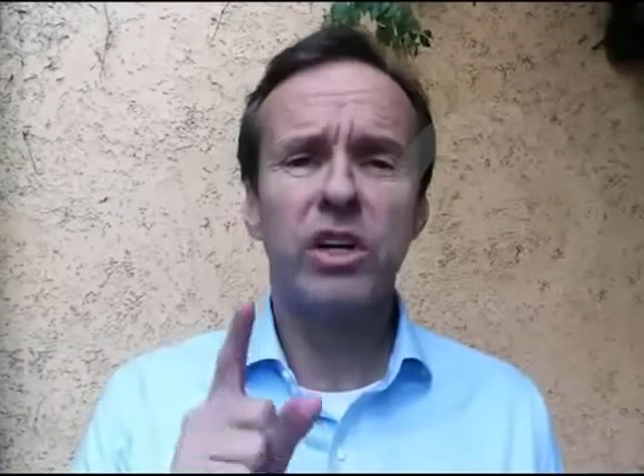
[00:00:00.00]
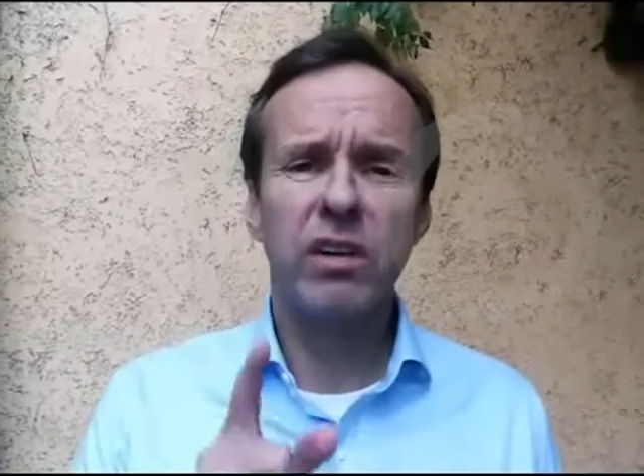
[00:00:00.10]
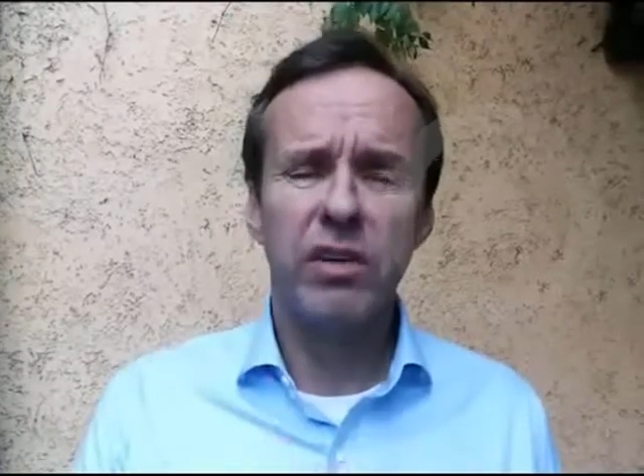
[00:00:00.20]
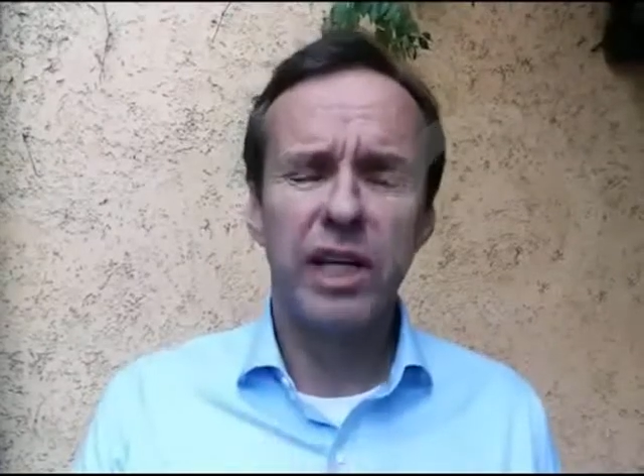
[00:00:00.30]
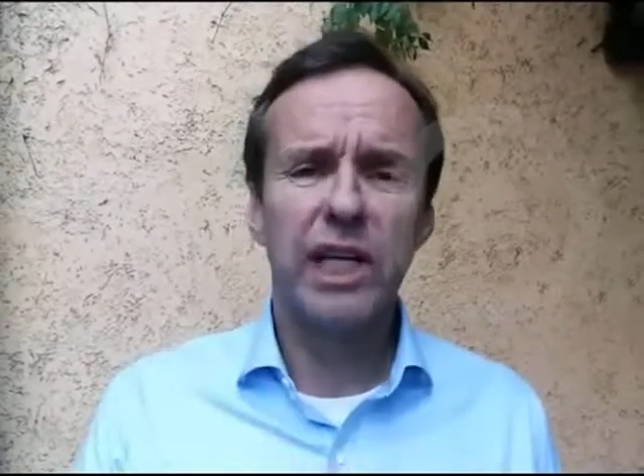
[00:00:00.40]
el
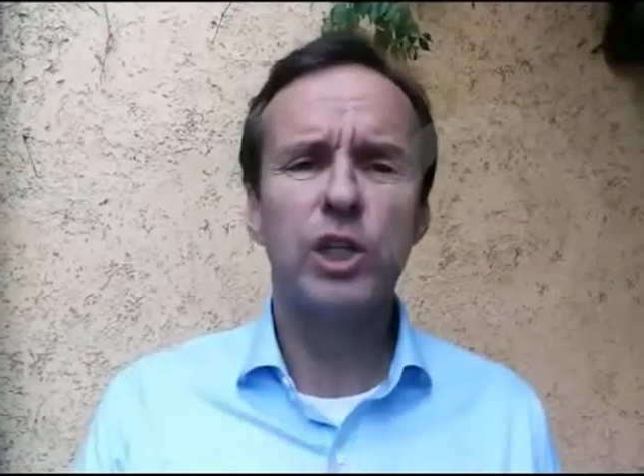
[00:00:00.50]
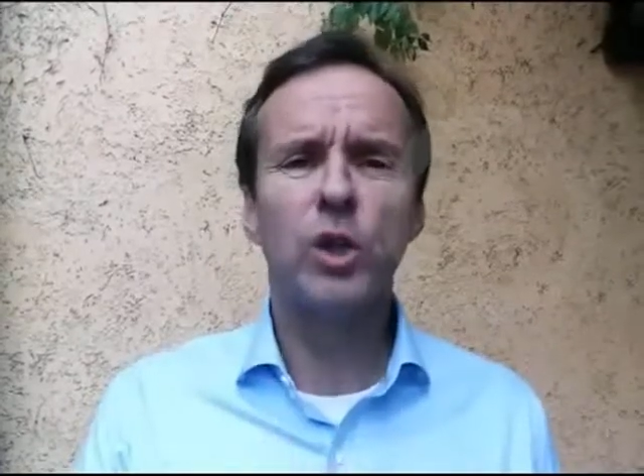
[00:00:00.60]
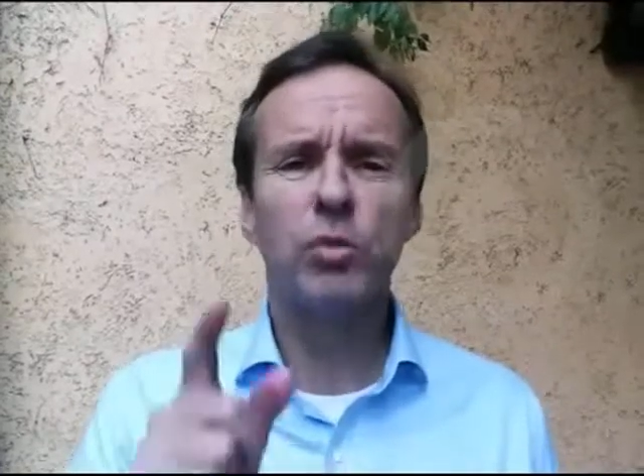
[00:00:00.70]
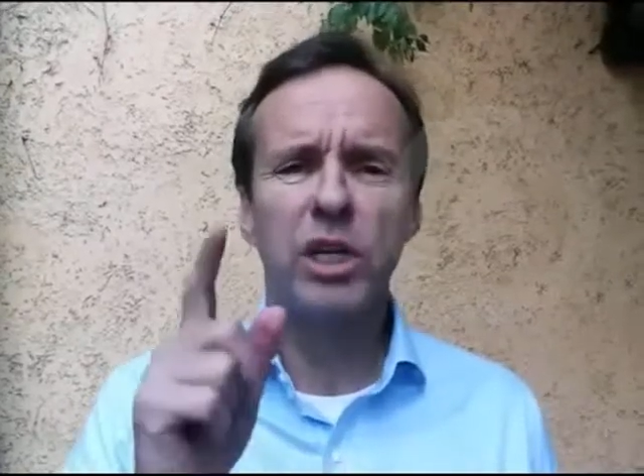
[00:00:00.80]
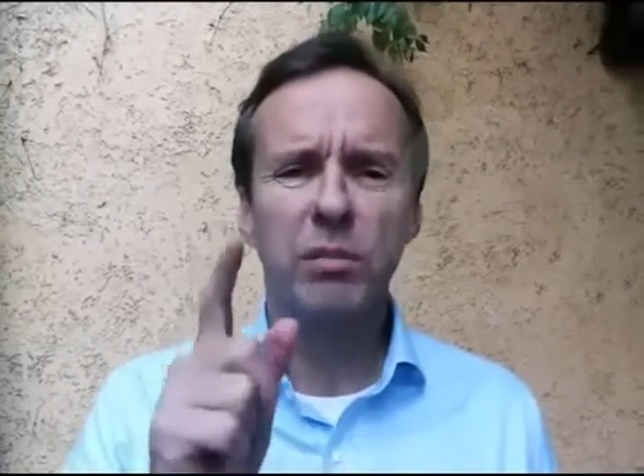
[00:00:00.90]

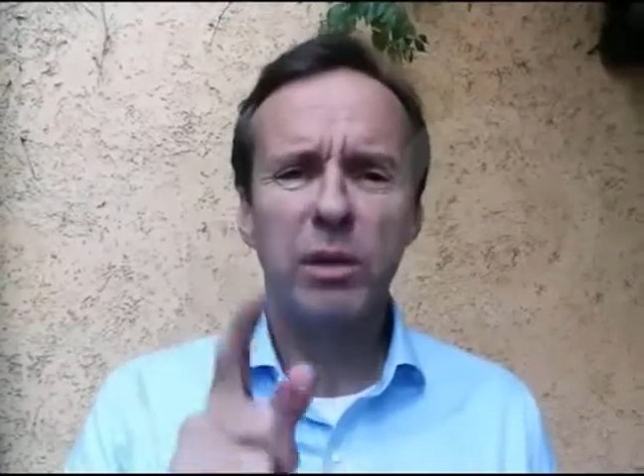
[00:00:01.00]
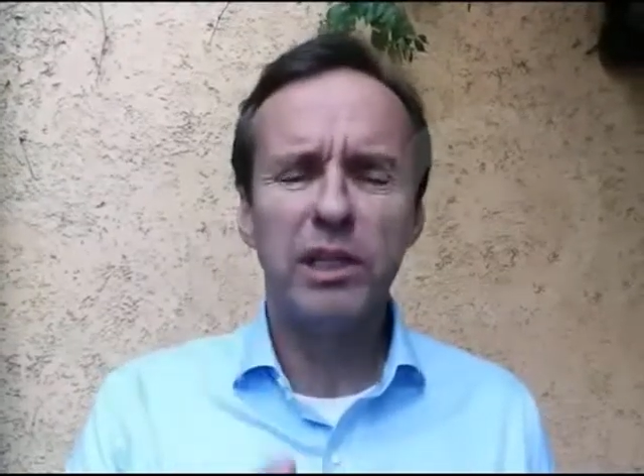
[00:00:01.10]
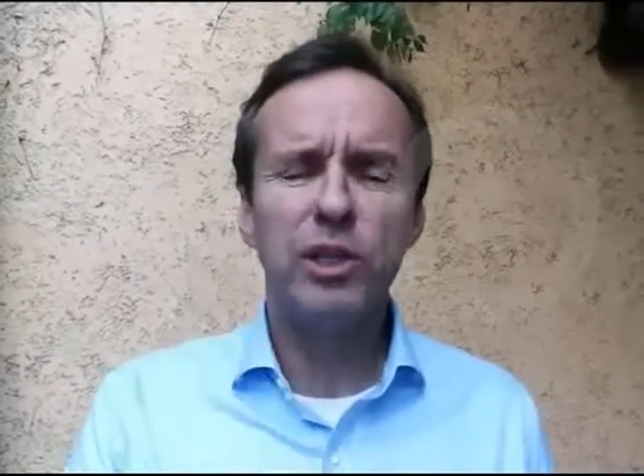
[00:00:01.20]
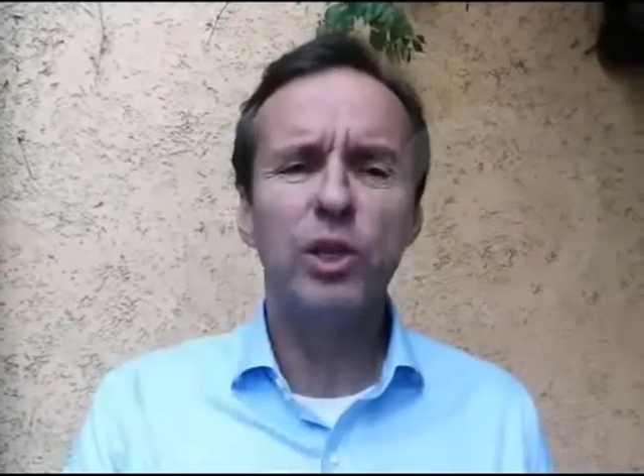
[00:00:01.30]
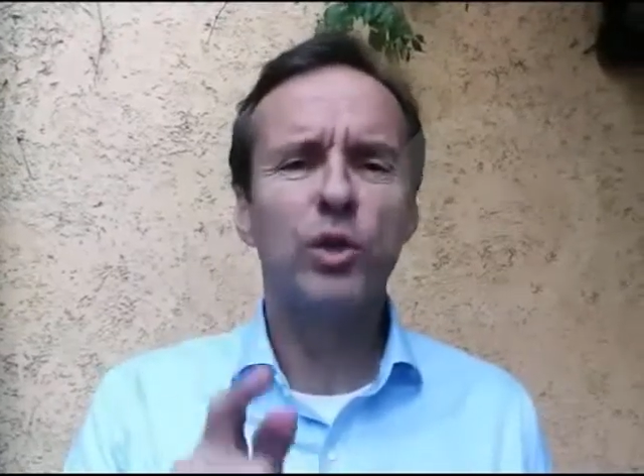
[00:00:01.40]
referéndum del
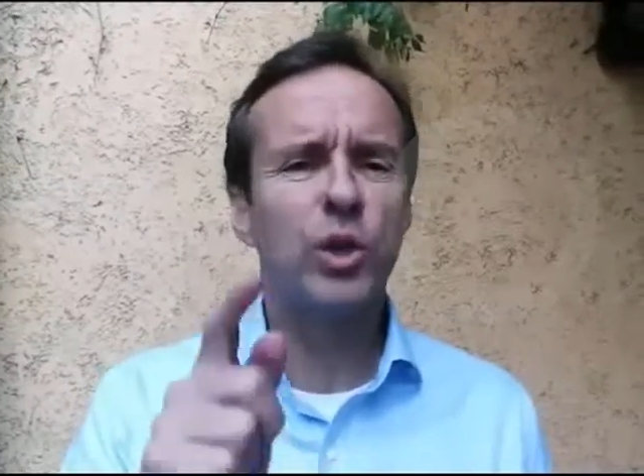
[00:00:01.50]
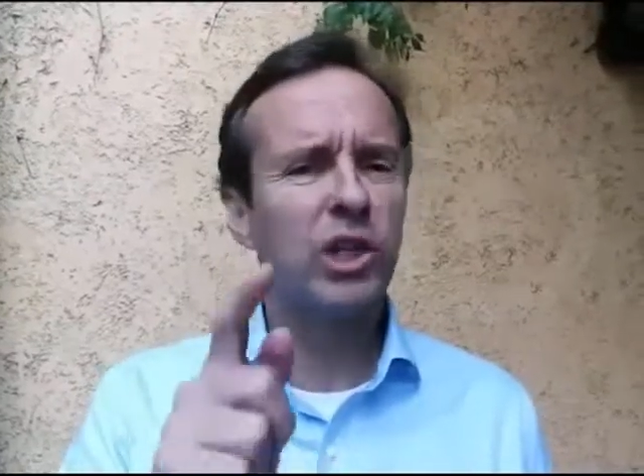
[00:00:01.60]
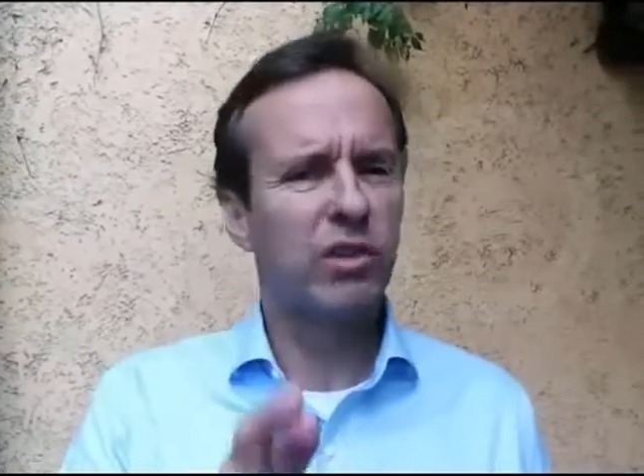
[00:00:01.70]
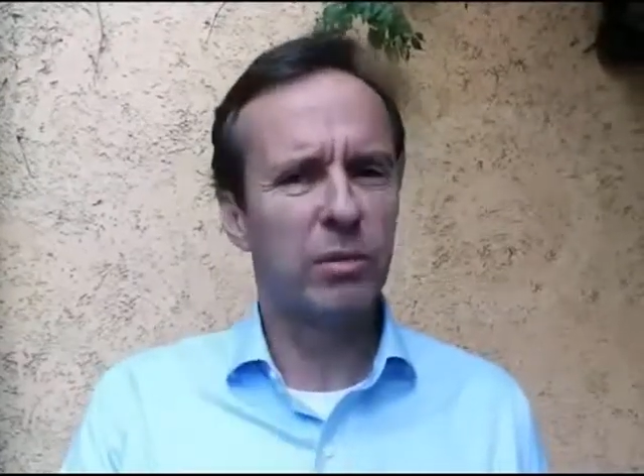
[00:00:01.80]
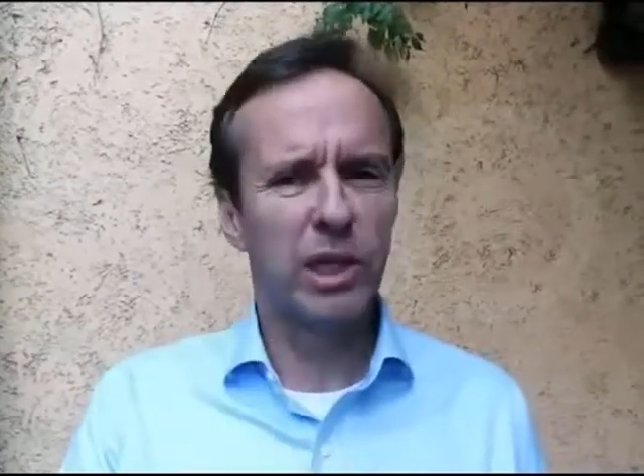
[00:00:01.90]
21
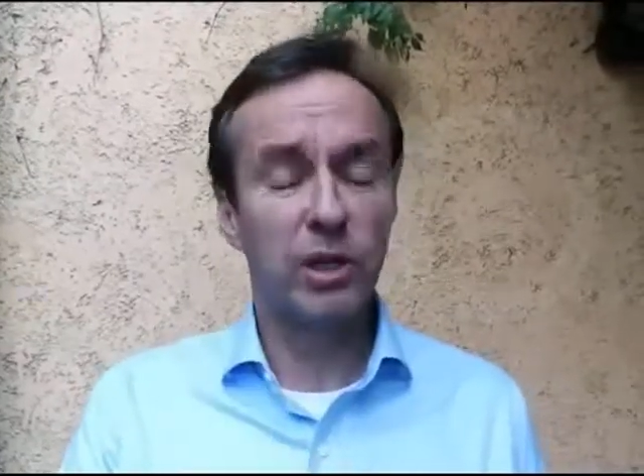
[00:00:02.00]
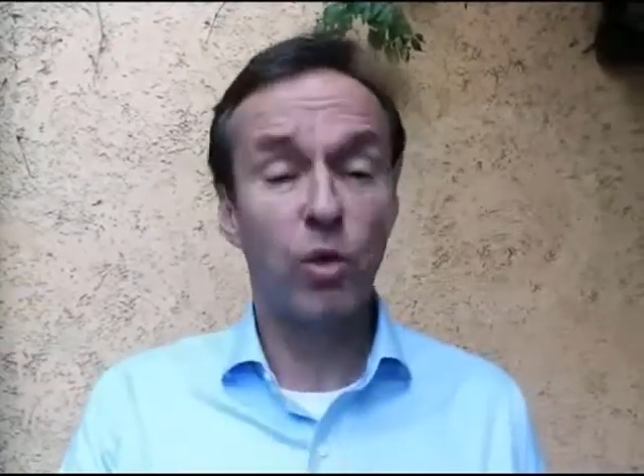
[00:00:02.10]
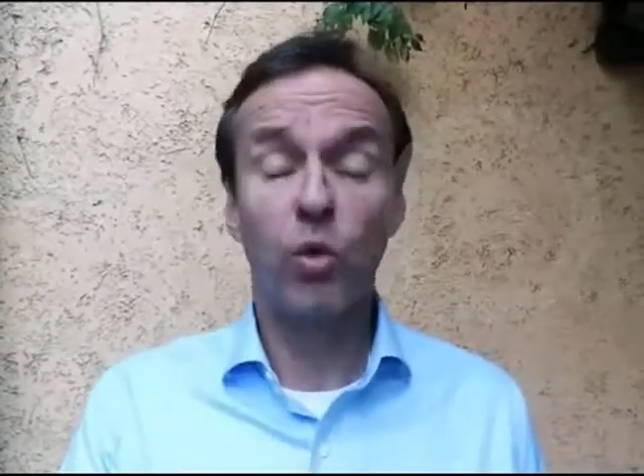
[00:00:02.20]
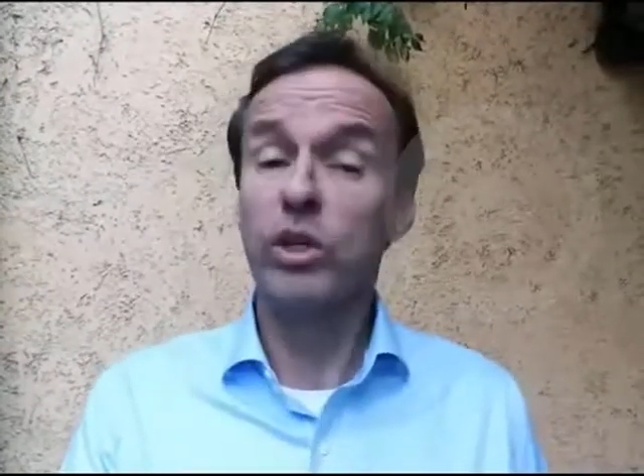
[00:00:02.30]
de febrero